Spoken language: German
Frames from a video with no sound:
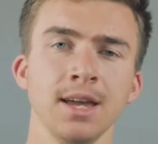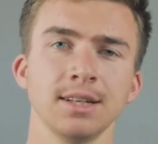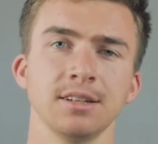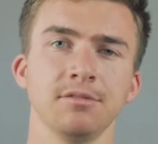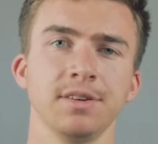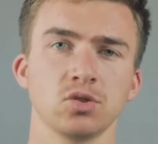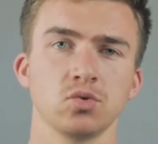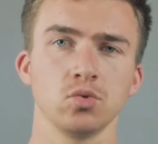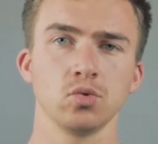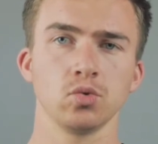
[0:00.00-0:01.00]
Dann
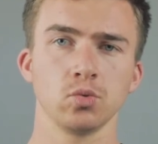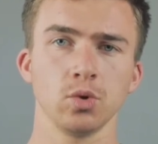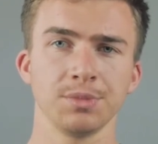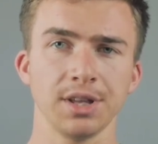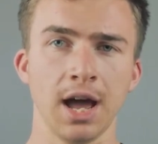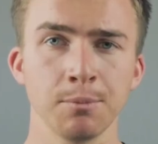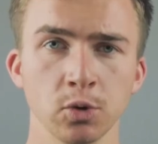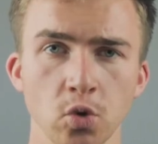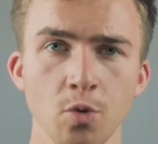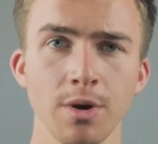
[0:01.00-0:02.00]
fährst du nur mit Arm
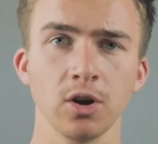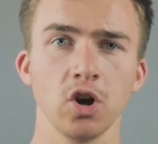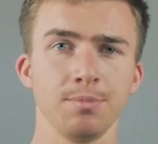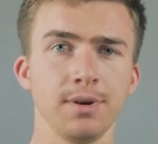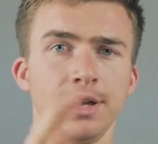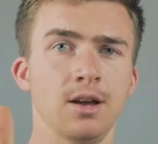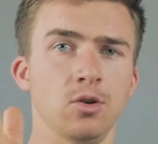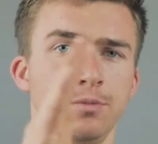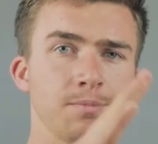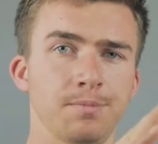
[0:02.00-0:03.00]
und Oberkörper, ja,
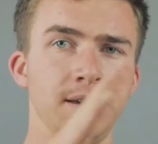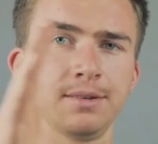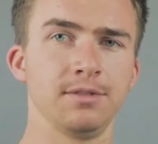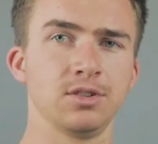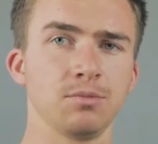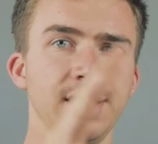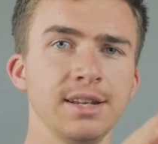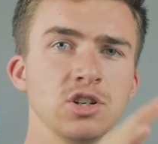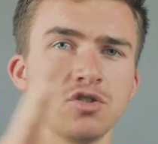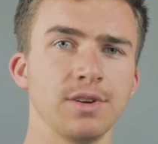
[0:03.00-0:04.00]
und wie so ein
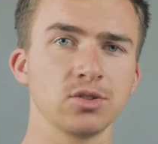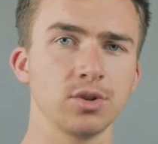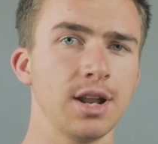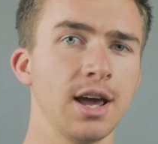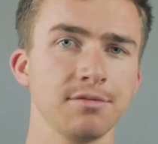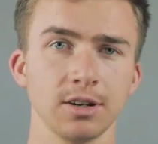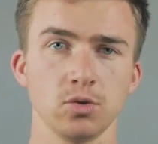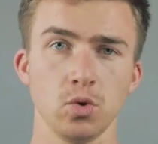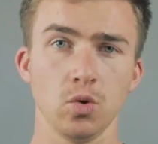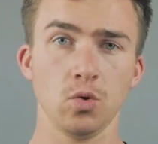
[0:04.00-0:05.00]
Pendel schwingst du dann einfach
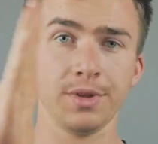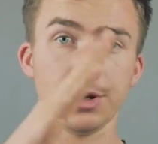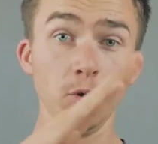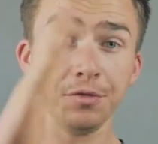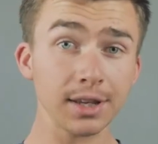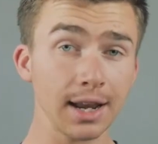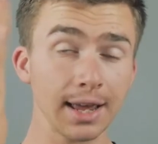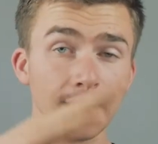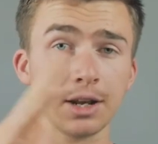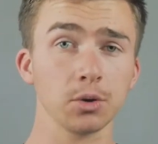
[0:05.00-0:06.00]
nur um dein
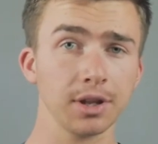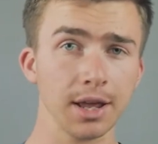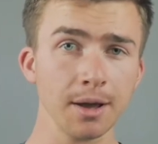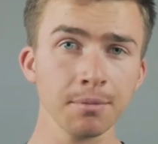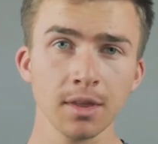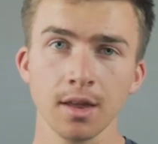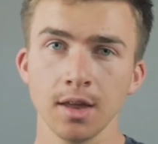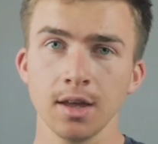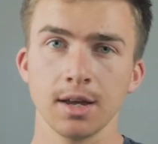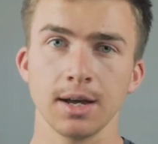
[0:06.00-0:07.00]
Hüftgelenk hin und her.
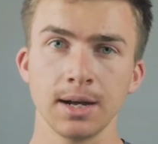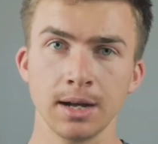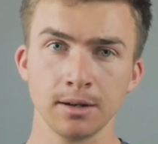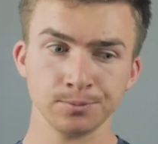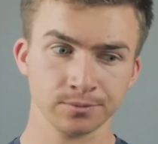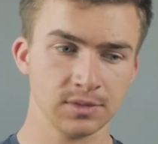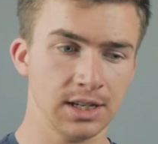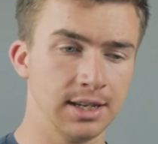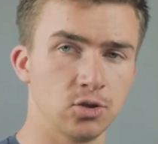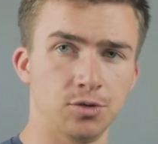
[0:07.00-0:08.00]
Ähm,
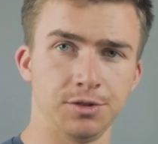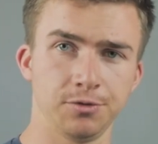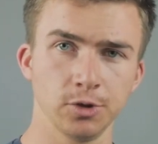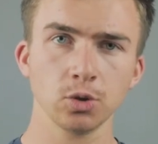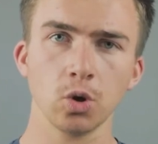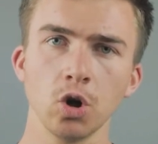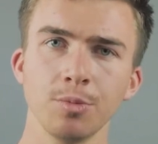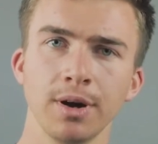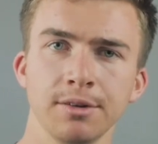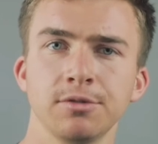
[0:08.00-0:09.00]
dann gehst du auf die
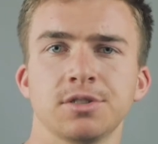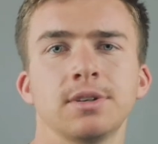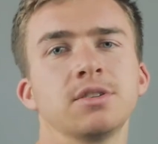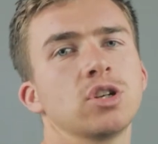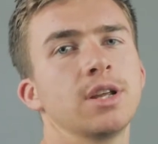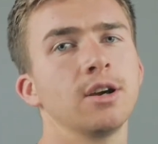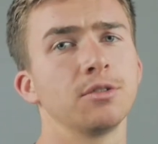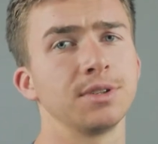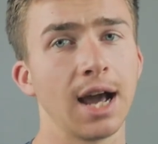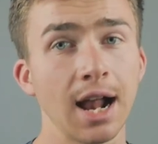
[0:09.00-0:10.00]
Viertelrollbahn für 20 Schläge,
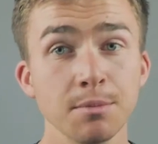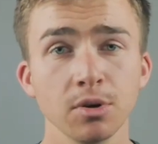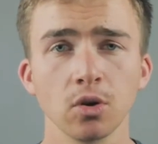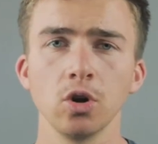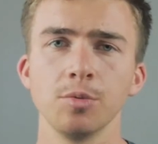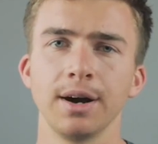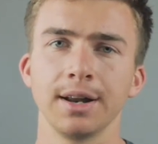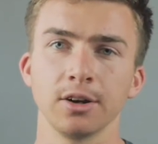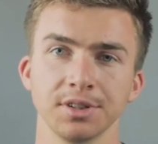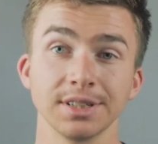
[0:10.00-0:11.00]
auf die halbe
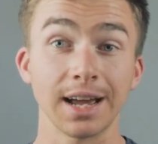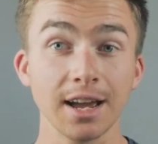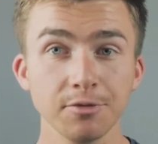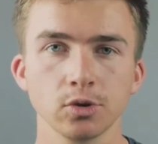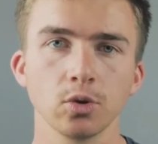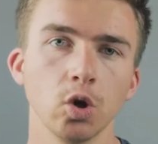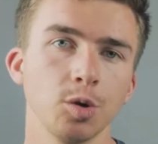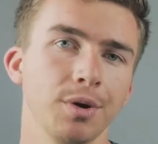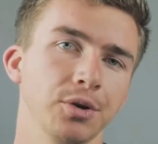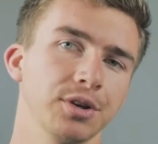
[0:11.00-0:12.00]
Rollbahn, auf die
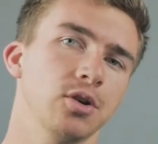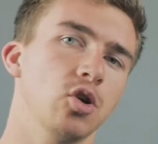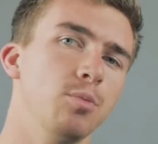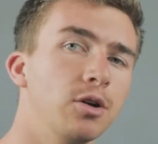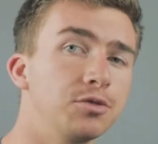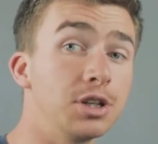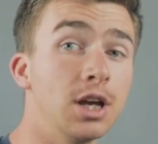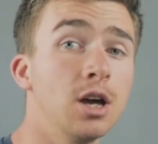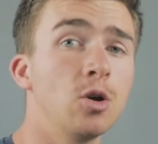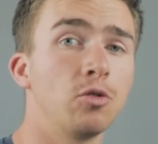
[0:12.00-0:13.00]
Dreiviertelrollbahn und dann nochmal auf die
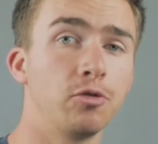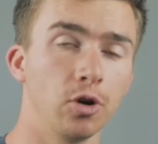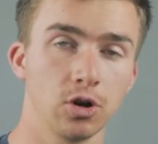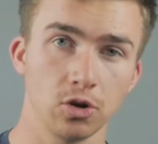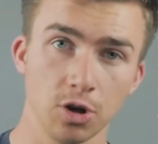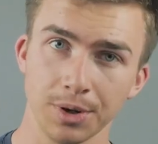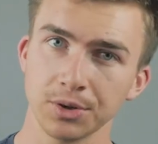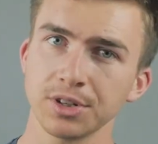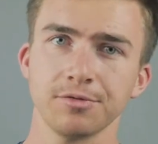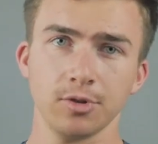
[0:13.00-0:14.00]
volle Rollbahn.
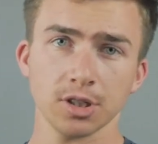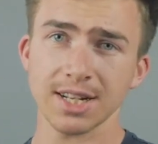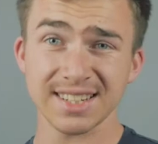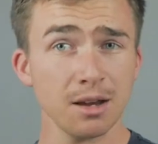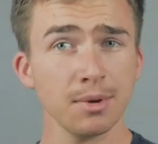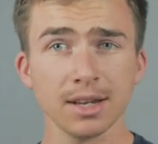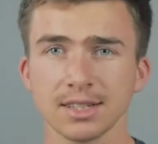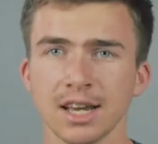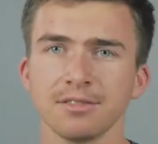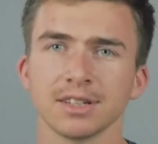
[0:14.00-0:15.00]
Und der Vorteil dabei
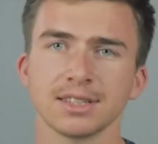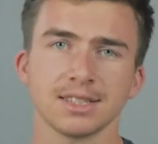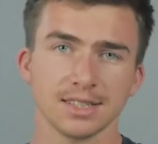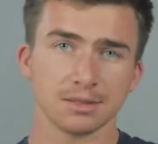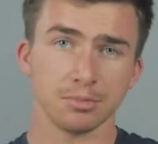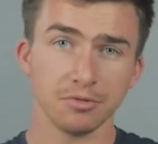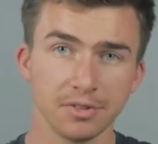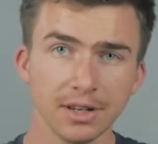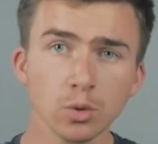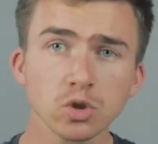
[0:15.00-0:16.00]
ist einfach, dass dieses
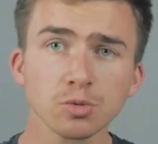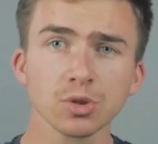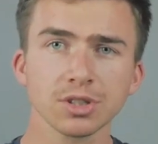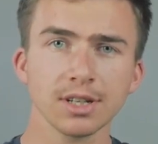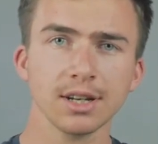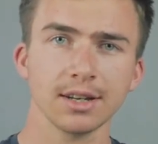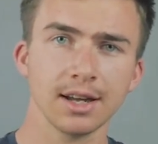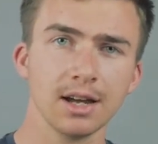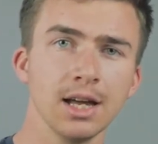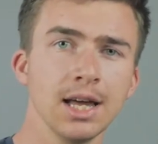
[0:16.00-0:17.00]
Bewegungsmuster,
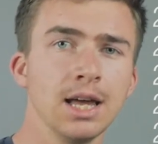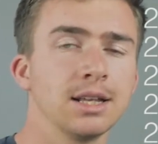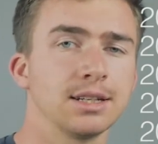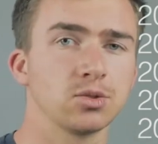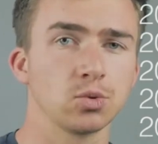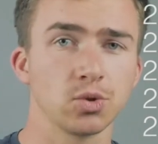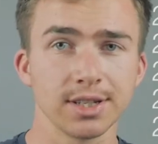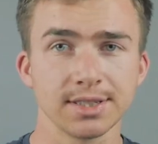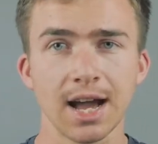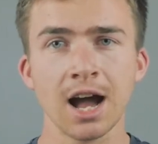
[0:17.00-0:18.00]
ja, dass du
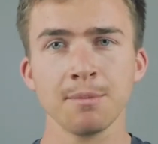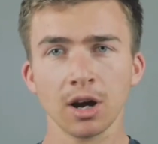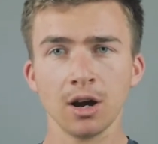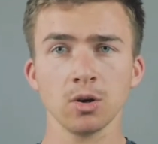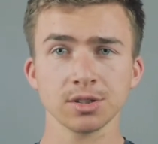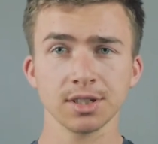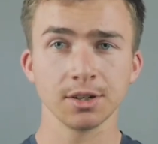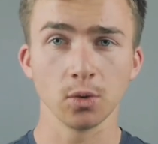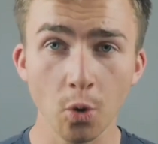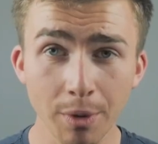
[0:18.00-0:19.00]
zuerst die Arme raus, dann
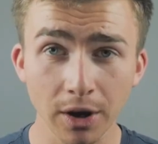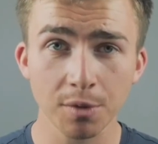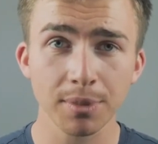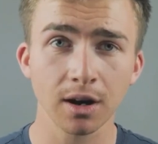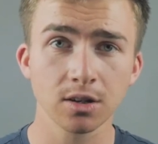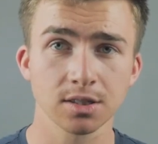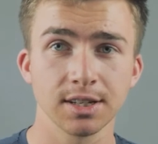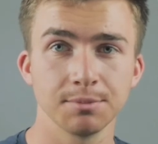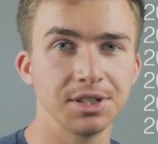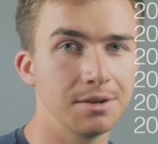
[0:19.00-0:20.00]
den Oberkörper raus und
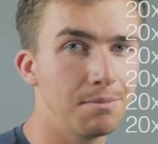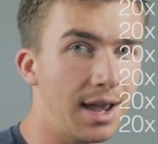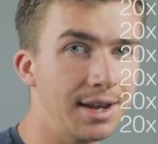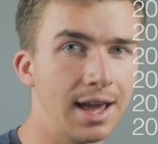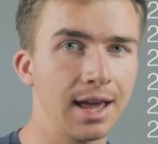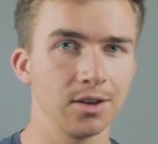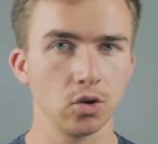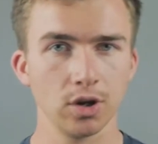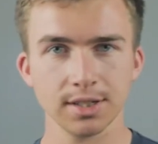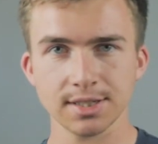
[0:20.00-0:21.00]
dann mit den Beinen
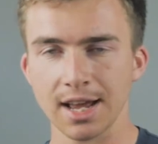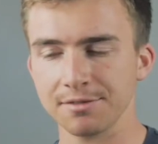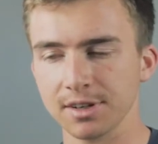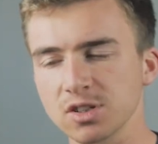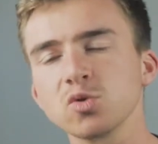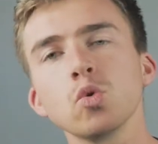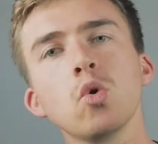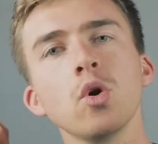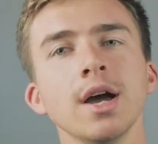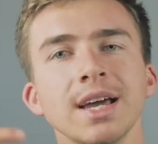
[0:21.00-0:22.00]
anrollst, einfach
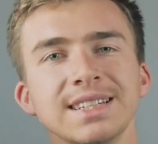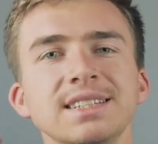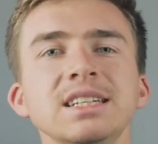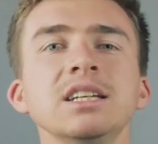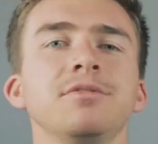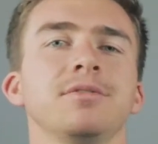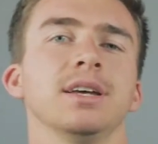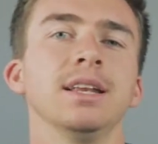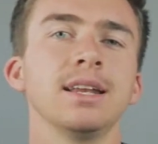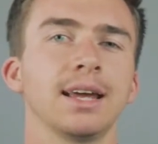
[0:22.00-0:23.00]
so tief
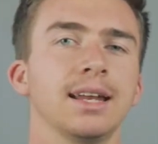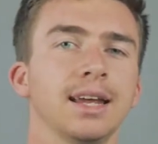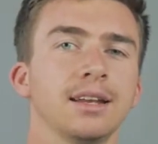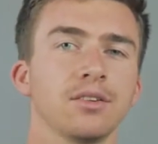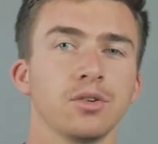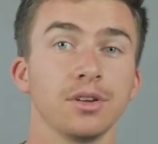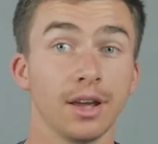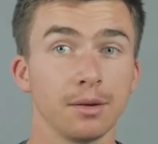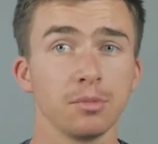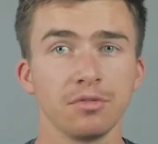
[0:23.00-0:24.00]
in dein Gedächtnis und in
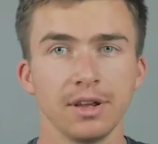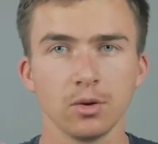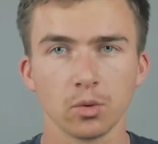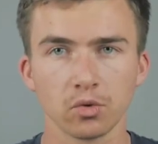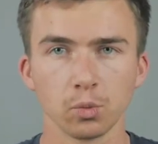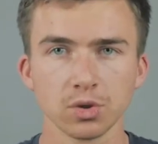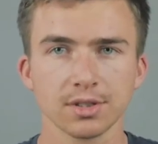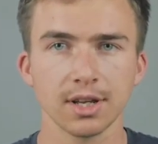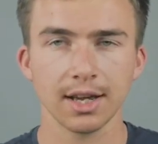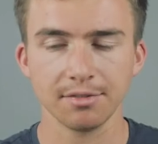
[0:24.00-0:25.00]
dein
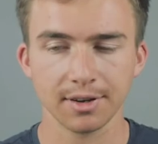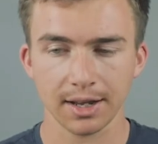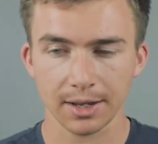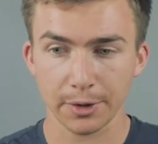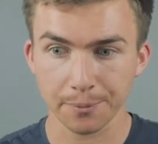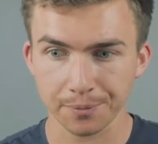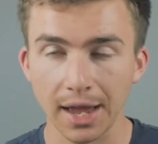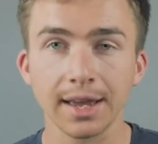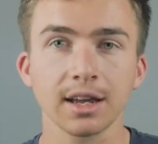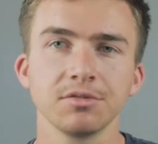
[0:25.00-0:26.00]
Bewegungsmuster einfach ähm,
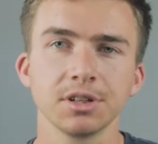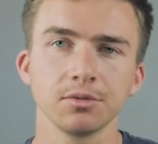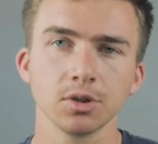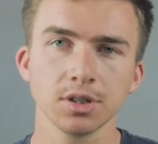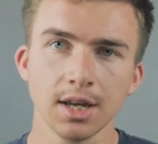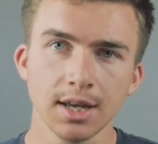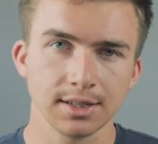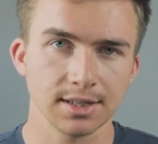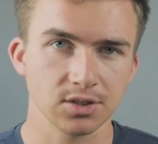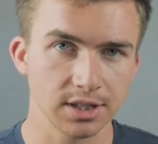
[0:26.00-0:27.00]
eingraviert wird,
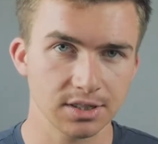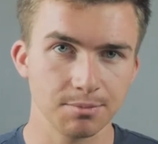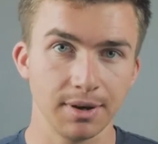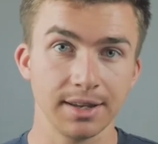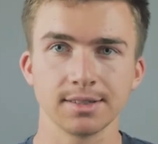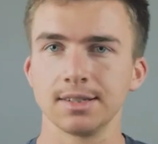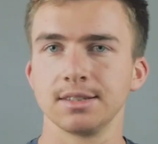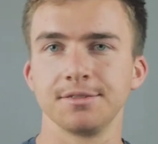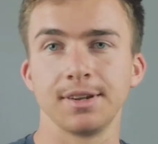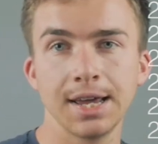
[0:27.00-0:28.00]
dass du das bei
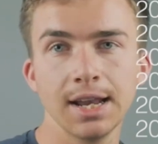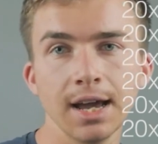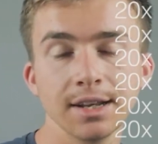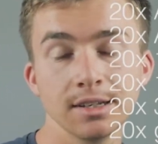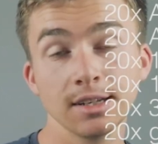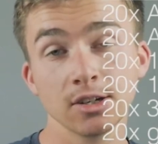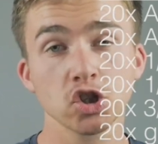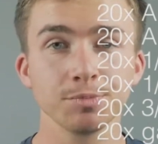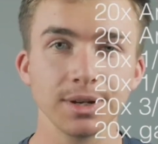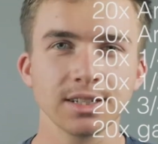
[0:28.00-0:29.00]
intensiven Einheiten dann
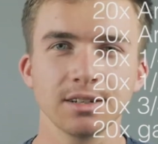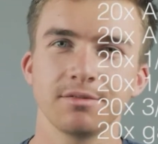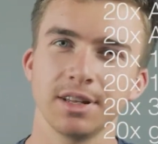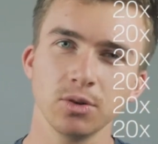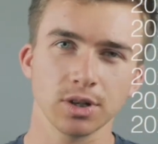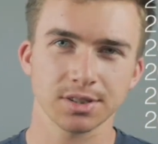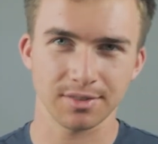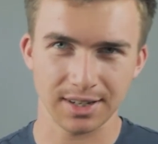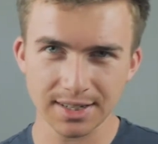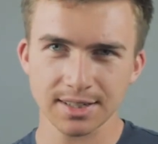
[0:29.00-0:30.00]
später, wenn du das
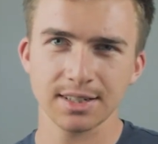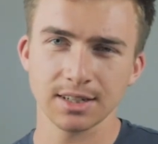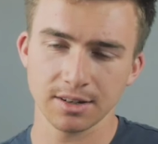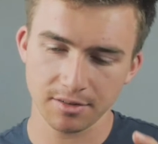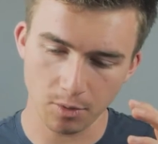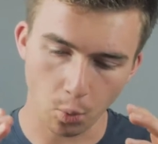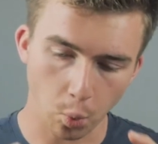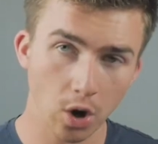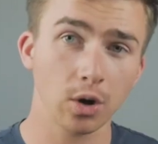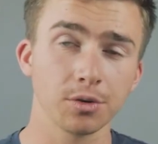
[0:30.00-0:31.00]
richtige
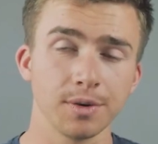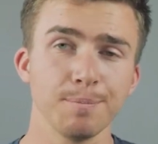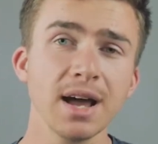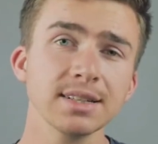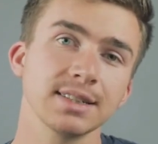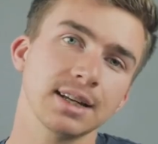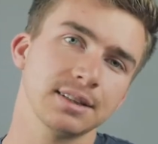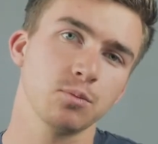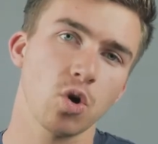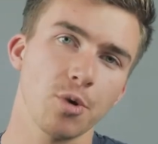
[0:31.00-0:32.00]
Workout machst nach
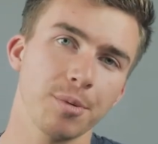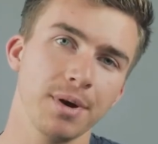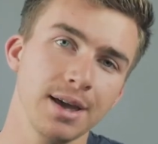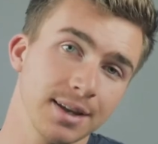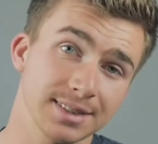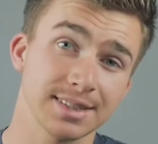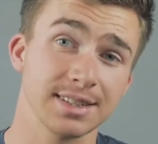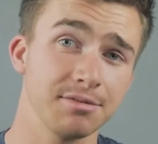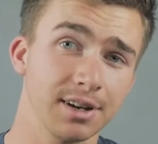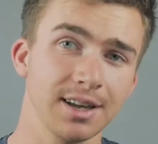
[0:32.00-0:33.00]
dem Warm-up, dass das
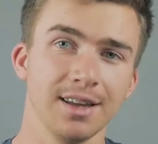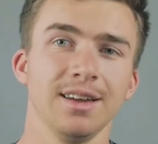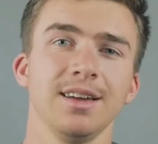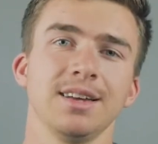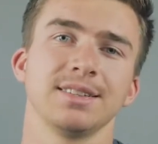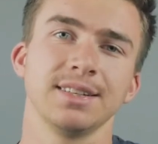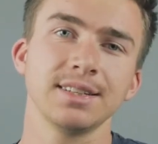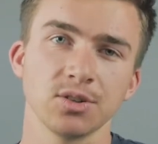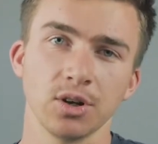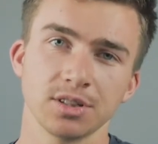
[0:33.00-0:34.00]
einfach
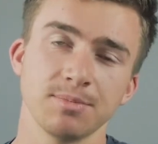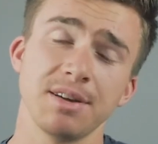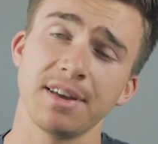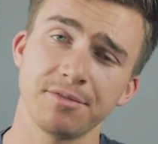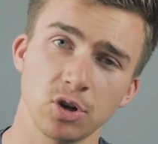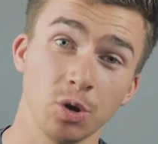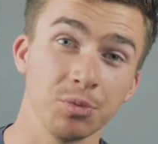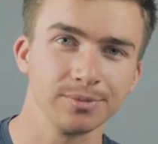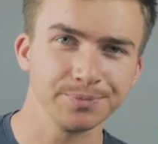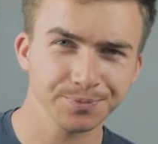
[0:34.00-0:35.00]
sitzt und aus dem FF kommt.